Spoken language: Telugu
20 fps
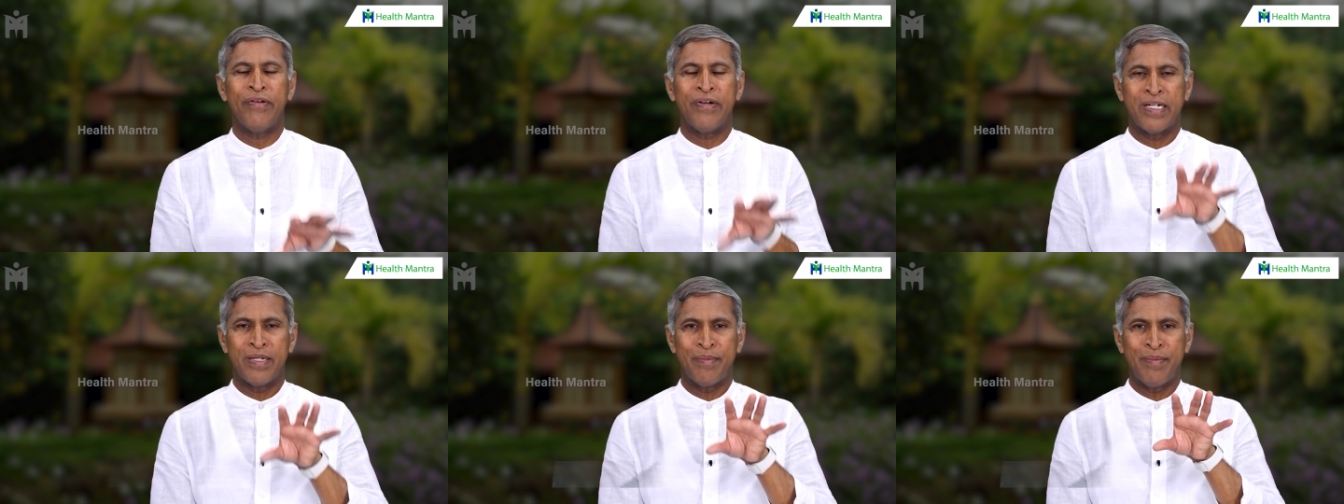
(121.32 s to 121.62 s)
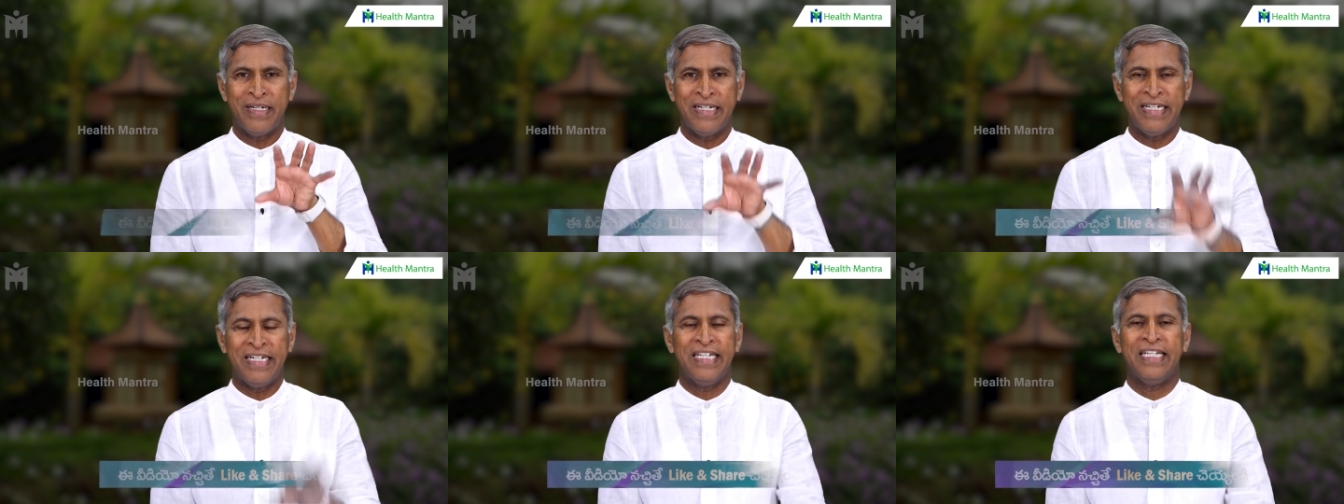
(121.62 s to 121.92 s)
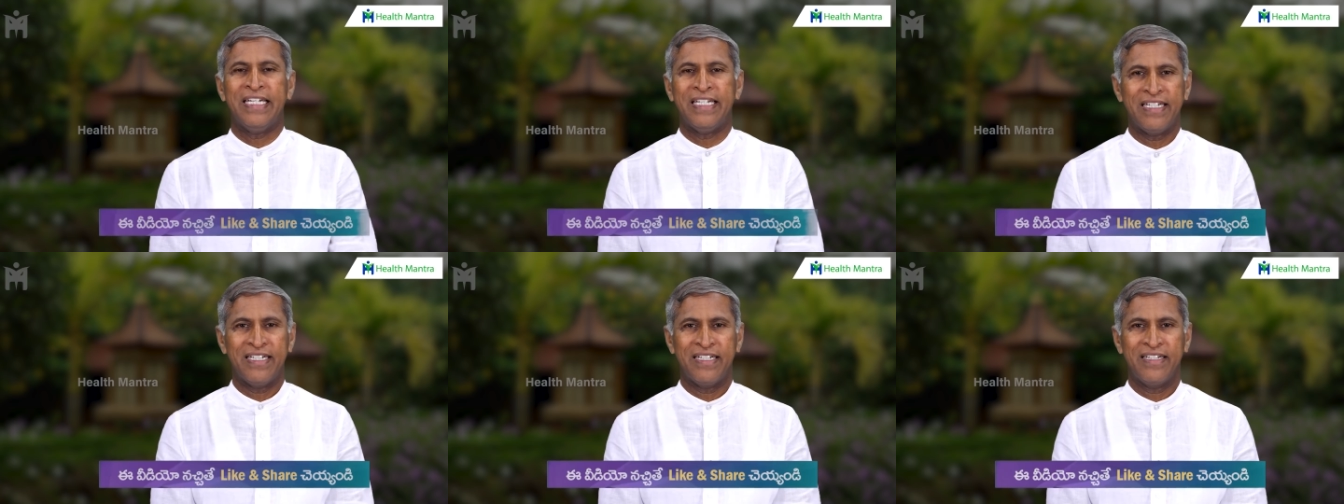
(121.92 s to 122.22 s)
విటమిన్
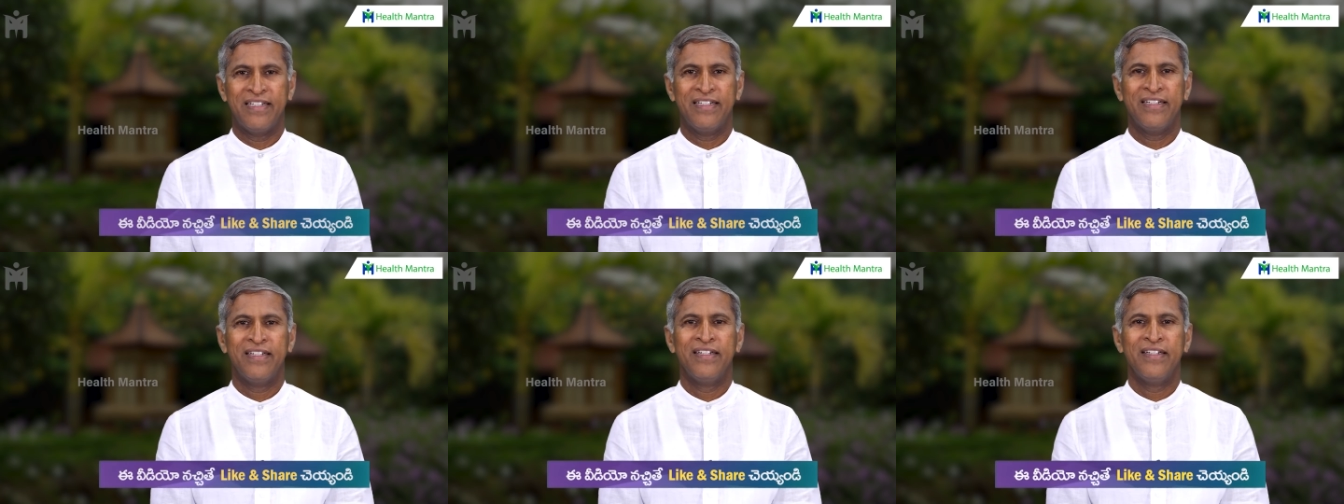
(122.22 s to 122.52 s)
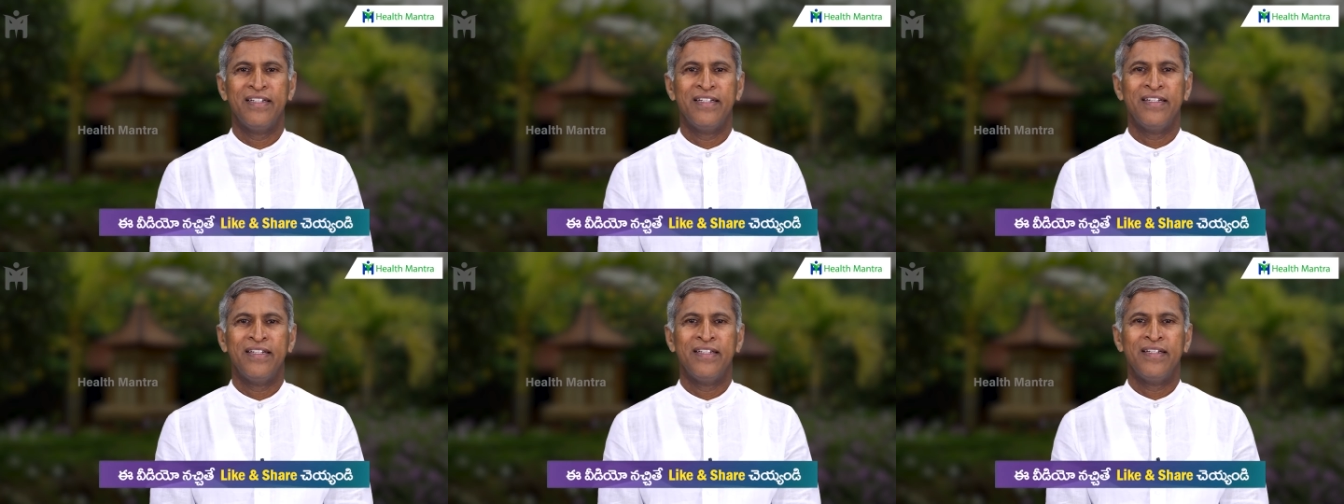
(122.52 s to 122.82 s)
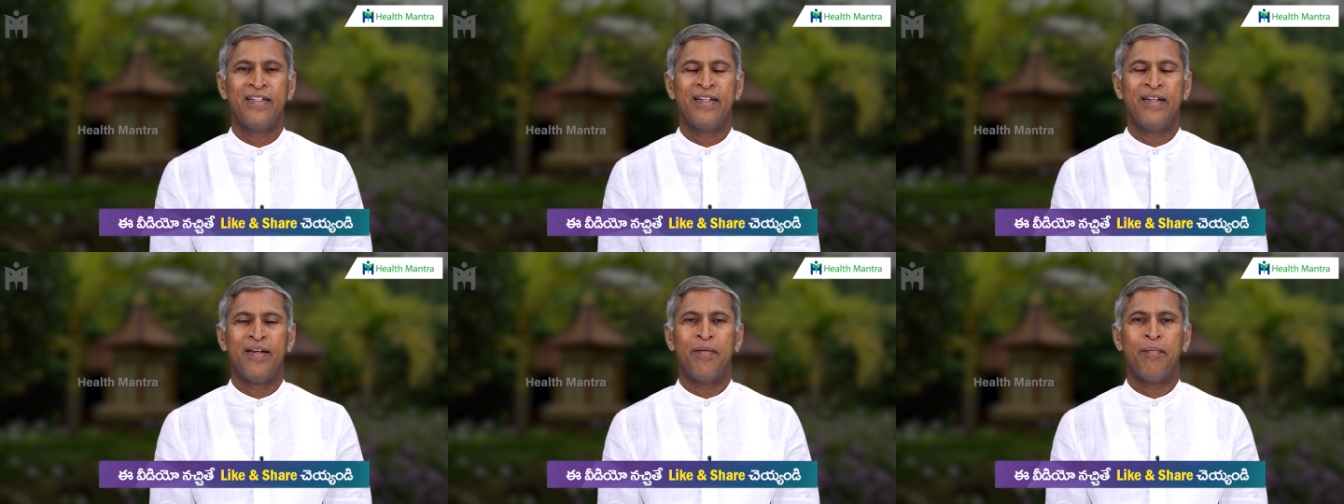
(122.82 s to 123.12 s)
డి
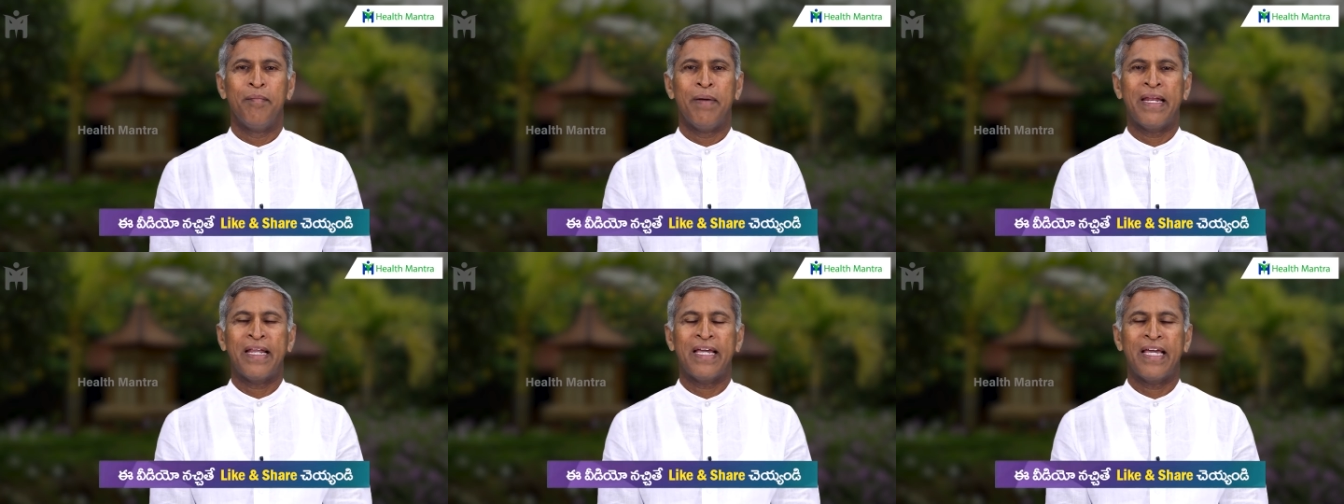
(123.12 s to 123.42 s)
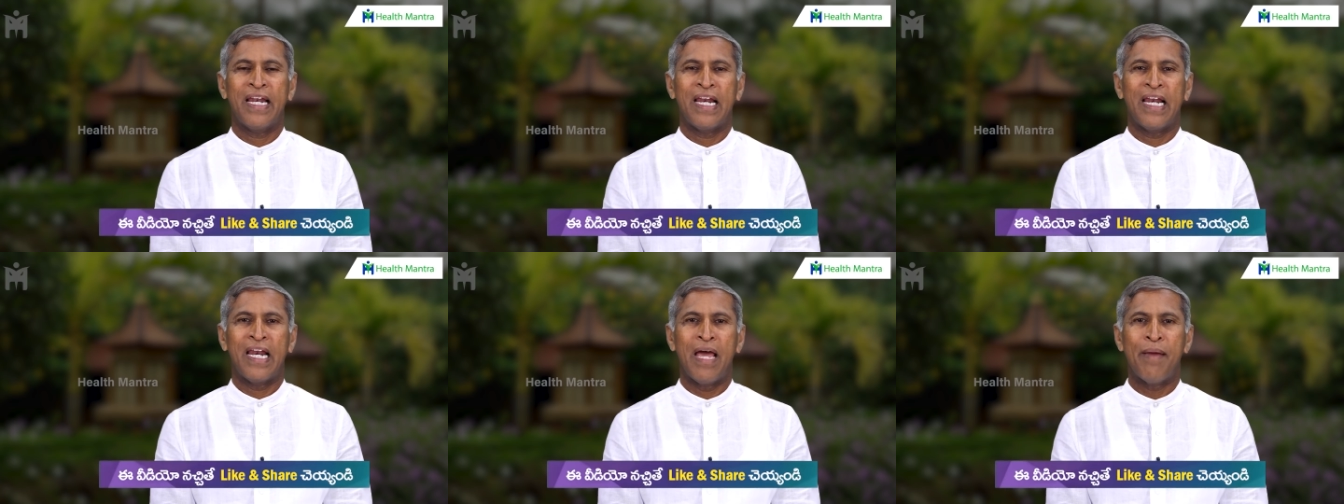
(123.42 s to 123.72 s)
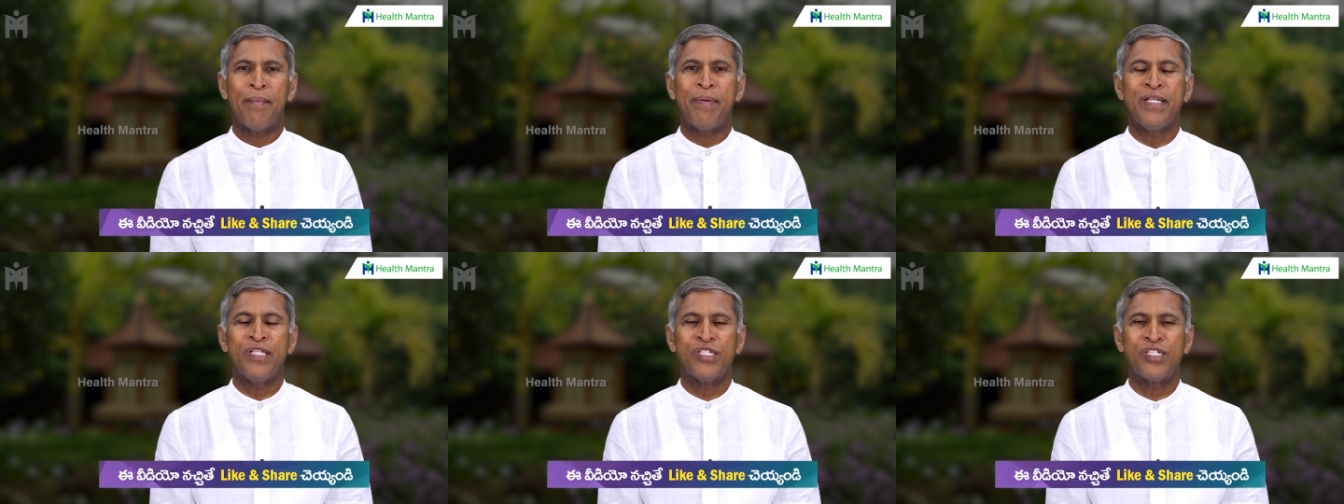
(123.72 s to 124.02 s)
మనకు
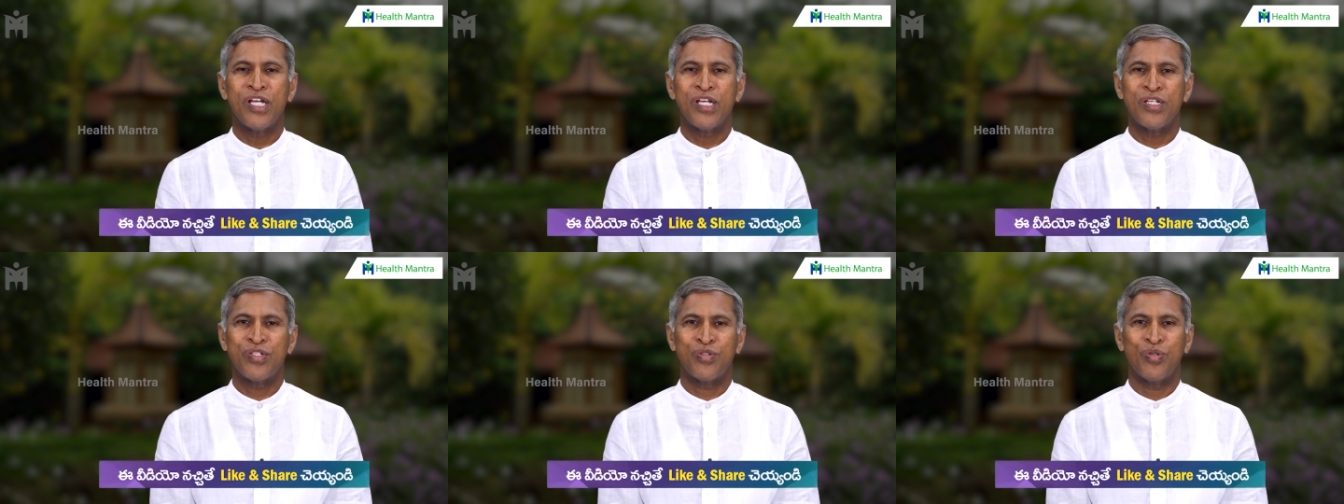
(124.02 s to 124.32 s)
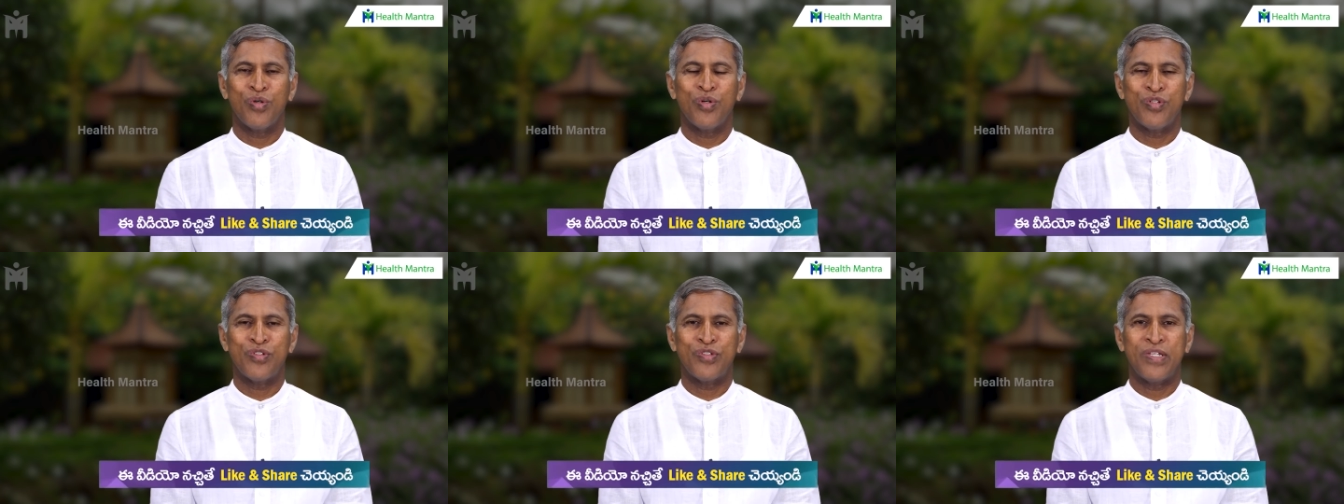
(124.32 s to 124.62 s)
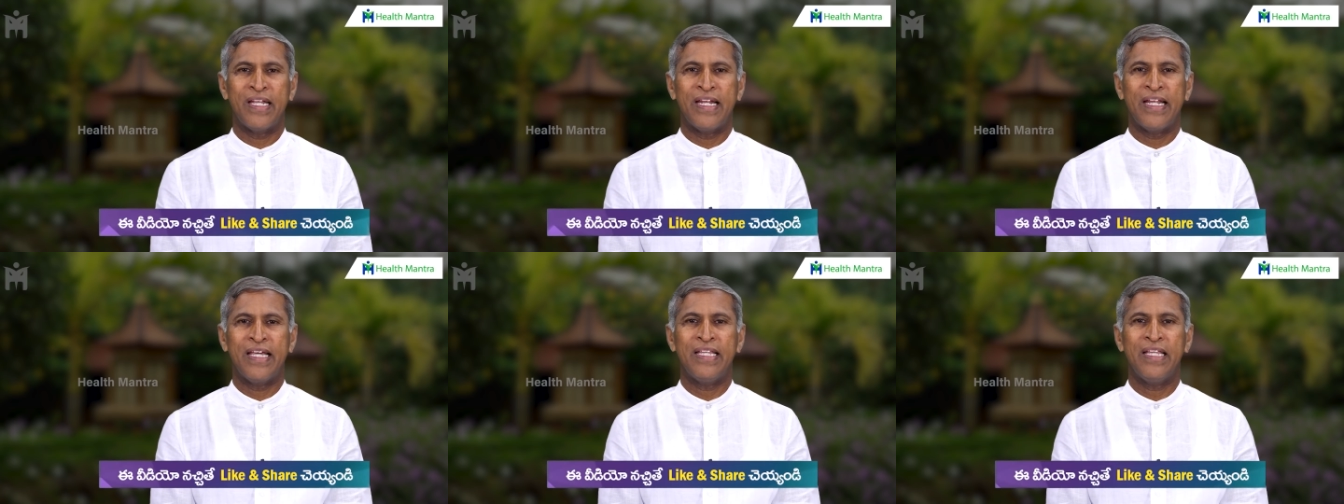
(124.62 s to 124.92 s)
లభించే సోర్స్
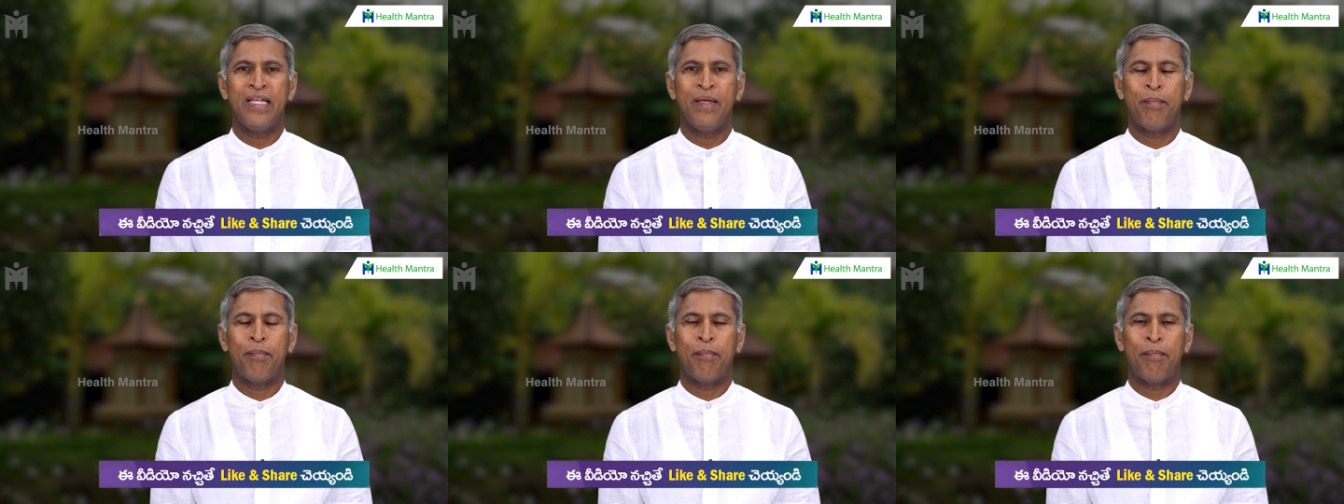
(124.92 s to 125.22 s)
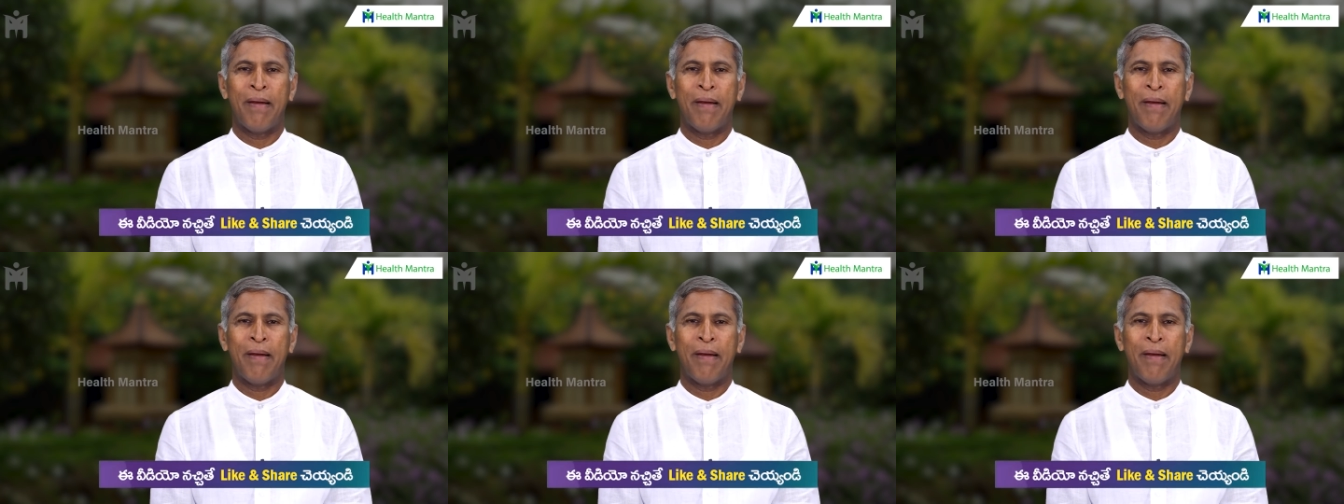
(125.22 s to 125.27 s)
అనేది